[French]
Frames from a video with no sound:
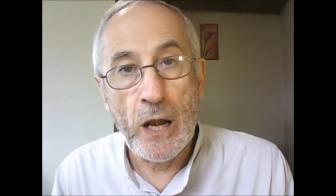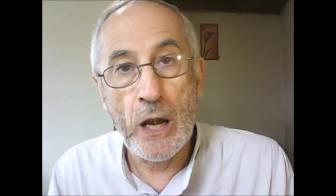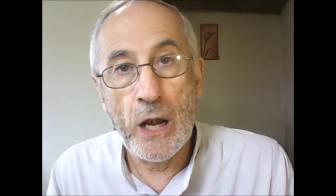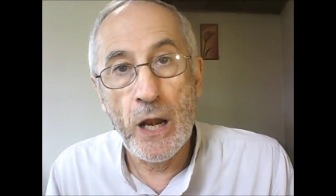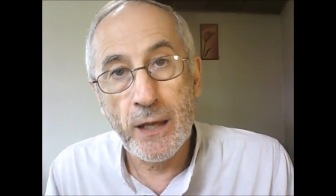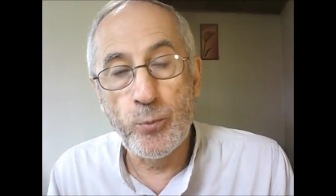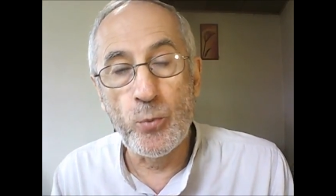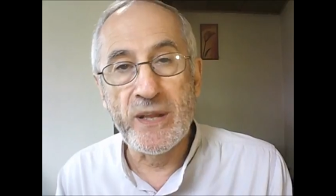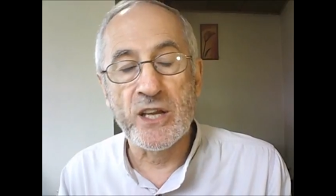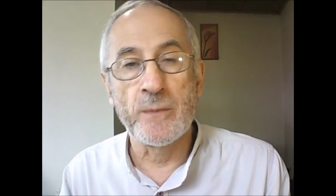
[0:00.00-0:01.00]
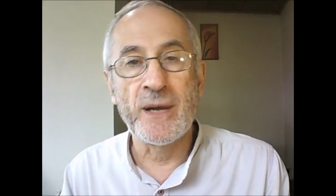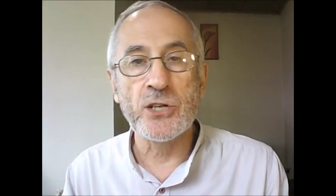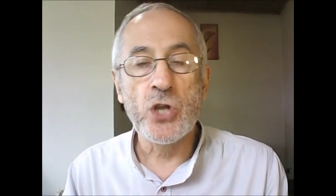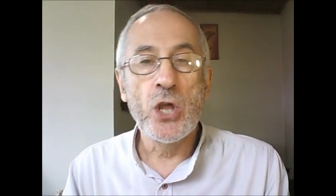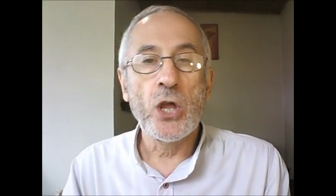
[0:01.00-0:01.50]
La République en
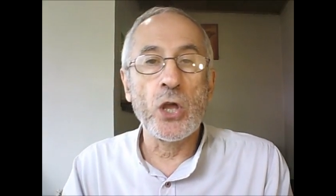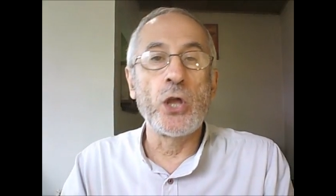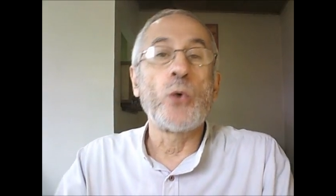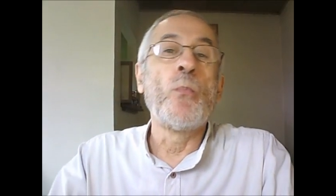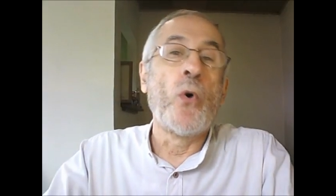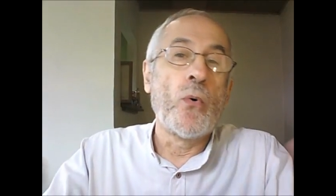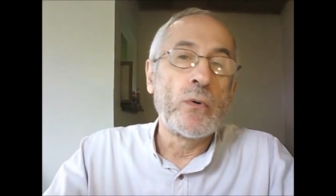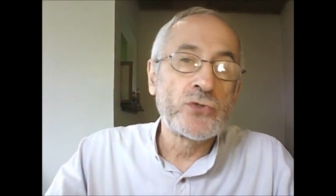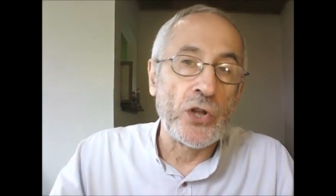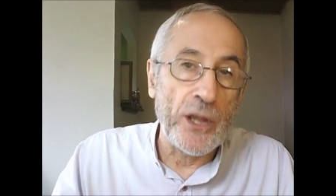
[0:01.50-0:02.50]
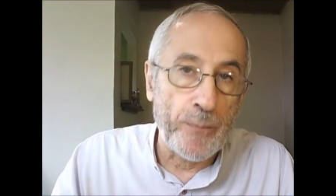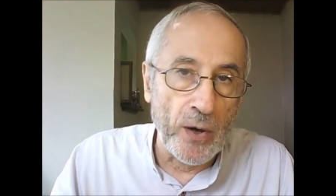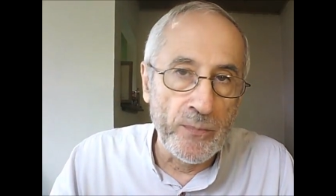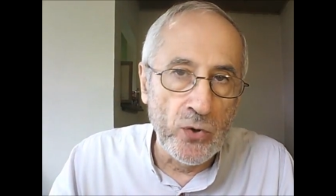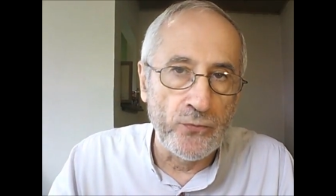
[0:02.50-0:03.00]
marche et, bon, ça n'est
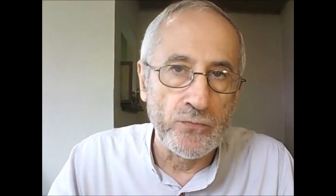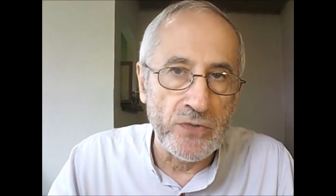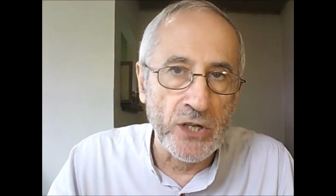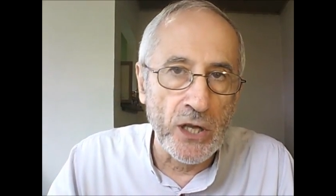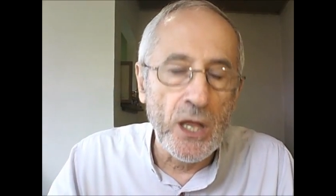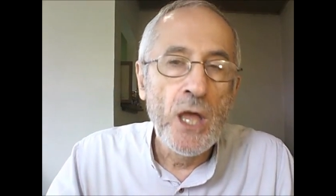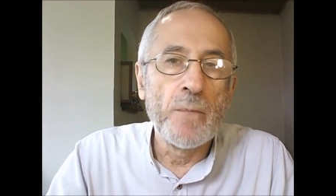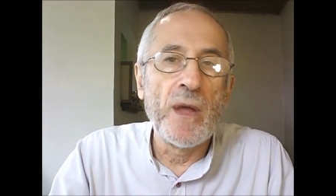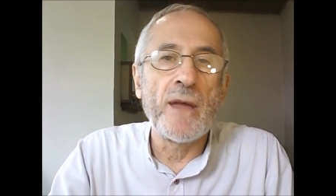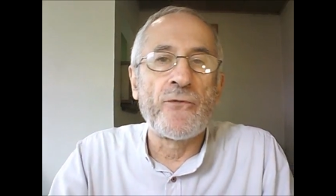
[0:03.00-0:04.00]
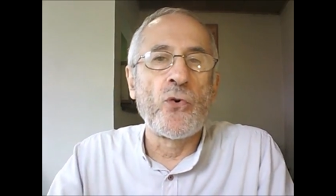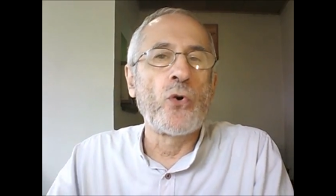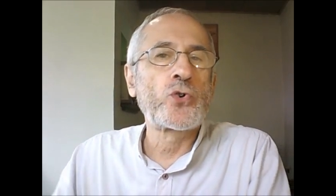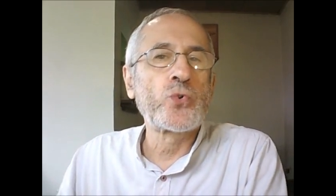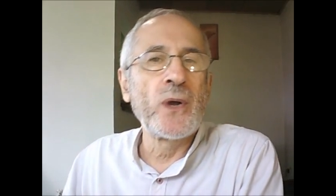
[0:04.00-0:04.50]
pas mieux, vous me direz, mais vont
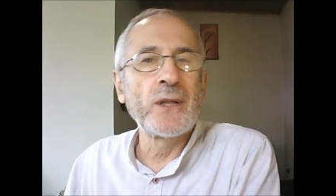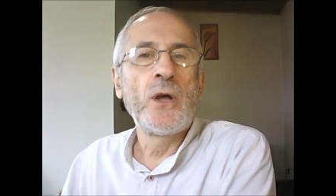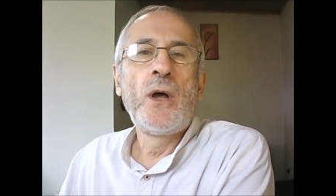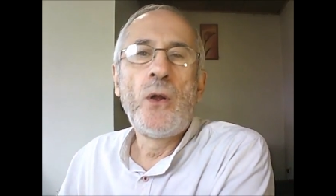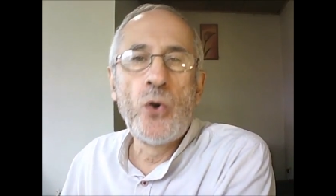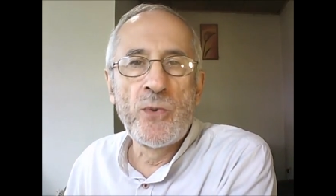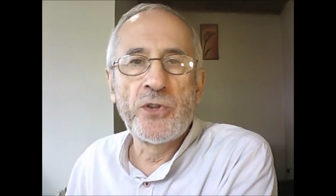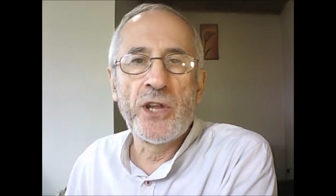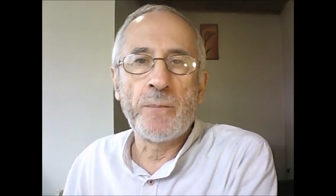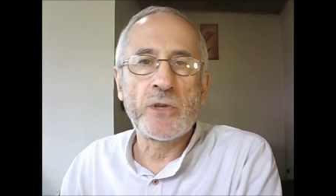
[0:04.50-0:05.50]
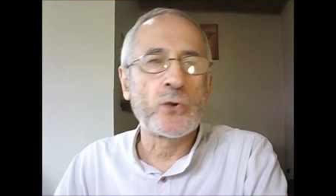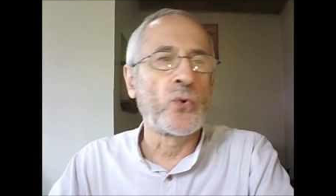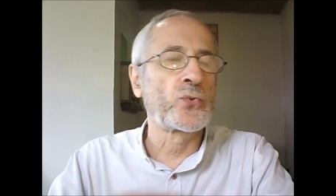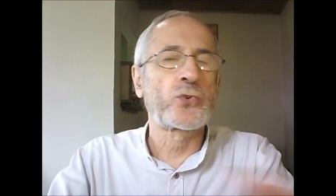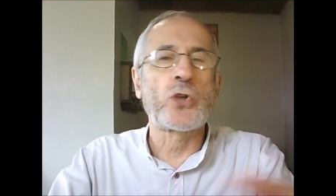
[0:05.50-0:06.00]
rejoindre le Modem qui
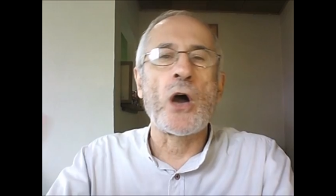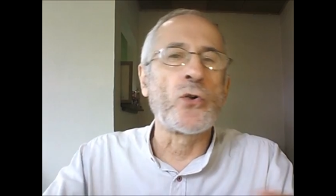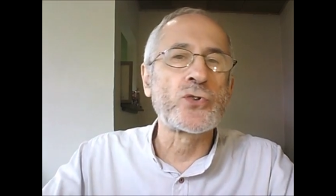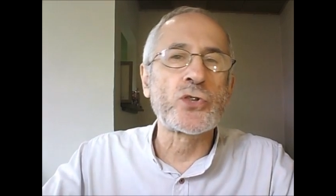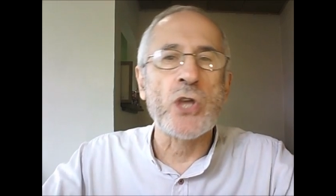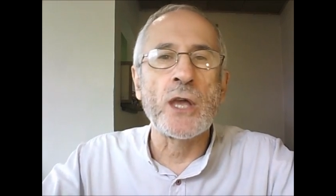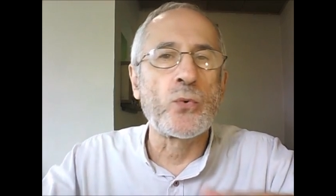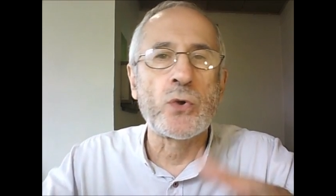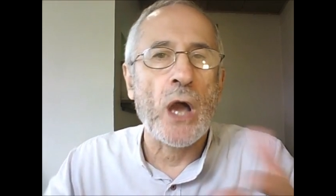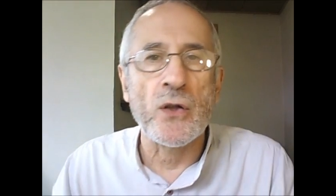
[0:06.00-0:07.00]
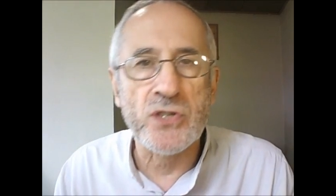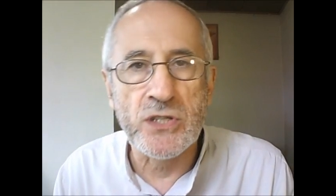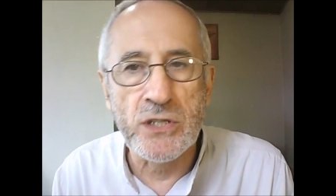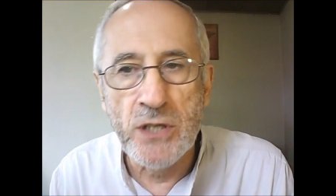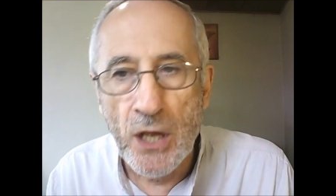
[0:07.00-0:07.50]
compte 45 ou
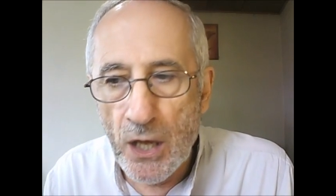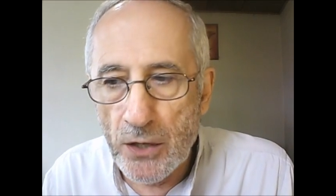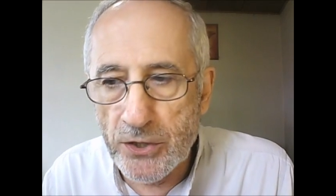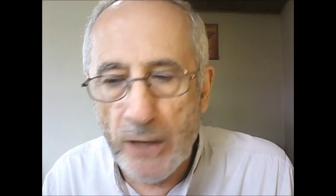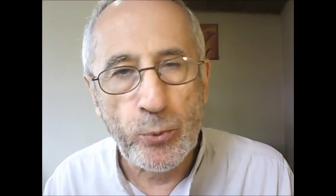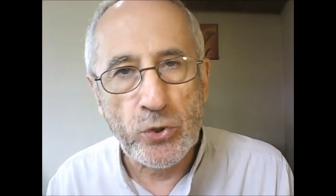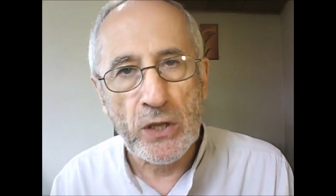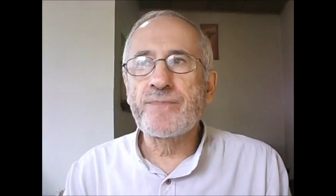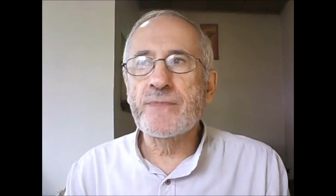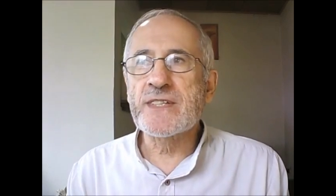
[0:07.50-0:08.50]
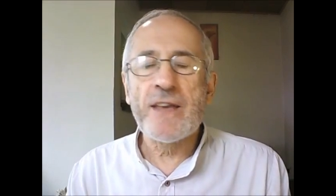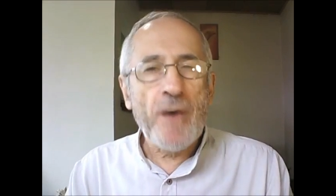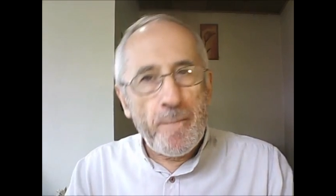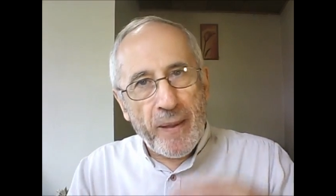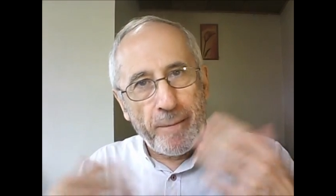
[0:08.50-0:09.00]
46 députés. Ça
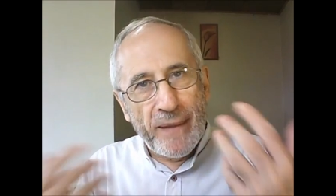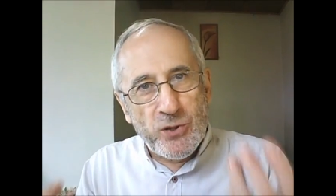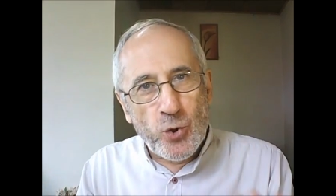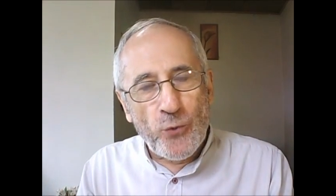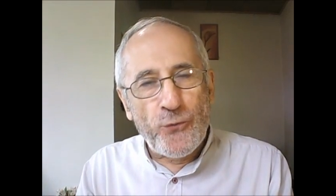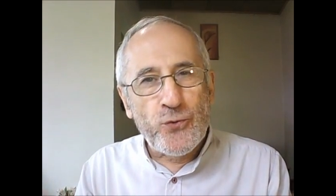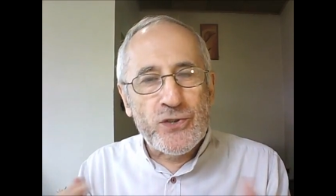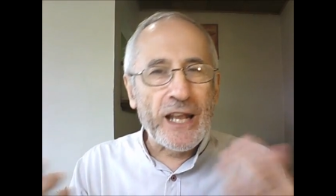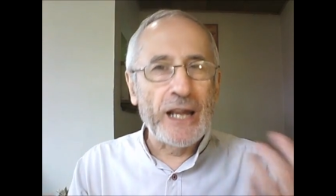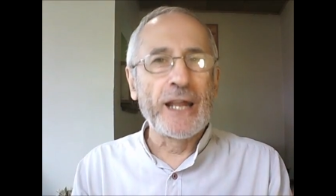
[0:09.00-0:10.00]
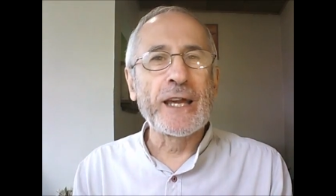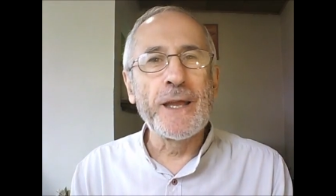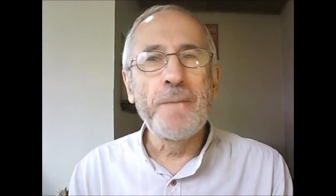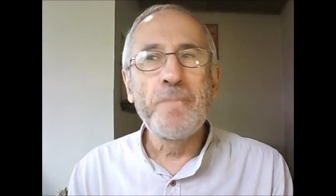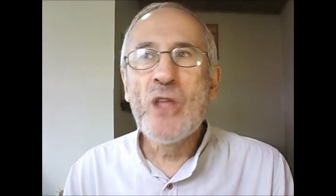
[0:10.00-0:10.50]
va me permettre de vous
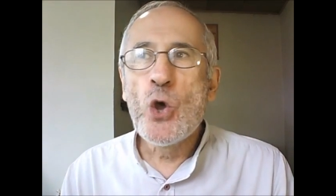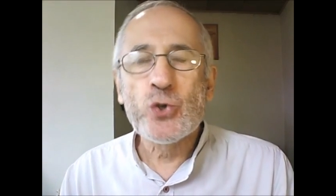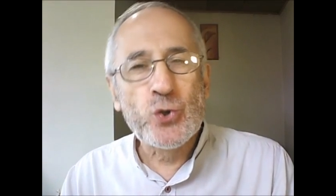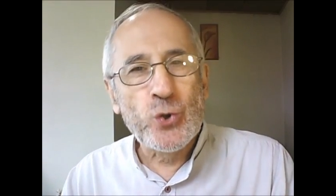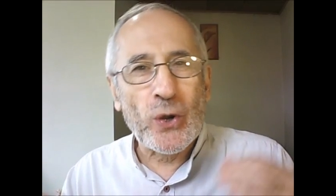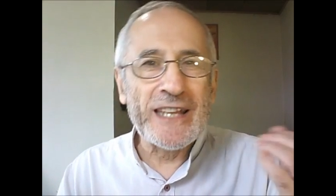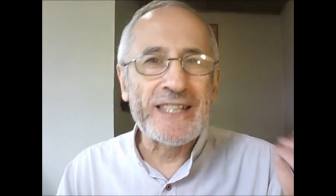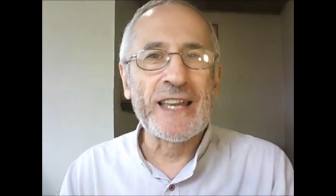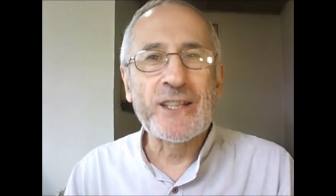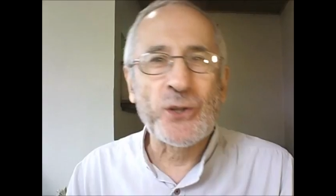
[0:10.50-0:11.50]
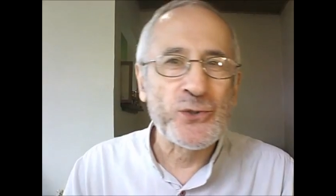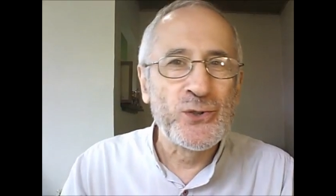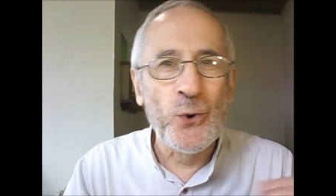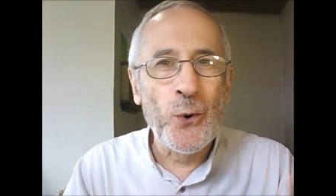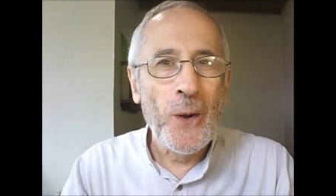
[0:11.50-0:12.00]
éclairer sur les
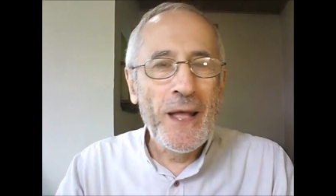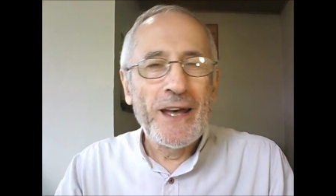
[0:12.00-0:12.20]
intentions